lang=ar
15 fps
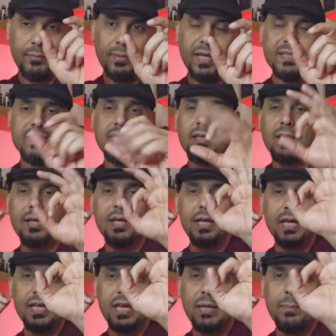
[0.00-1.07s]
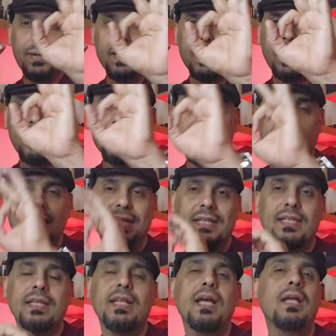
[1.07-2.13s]
البلاستيك هي عباره عن
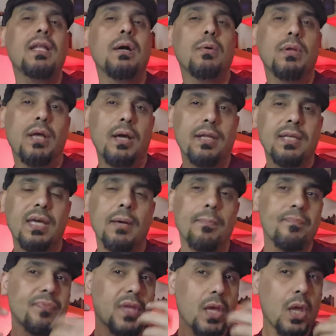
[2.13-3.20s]
خليه النحل او الهاني كم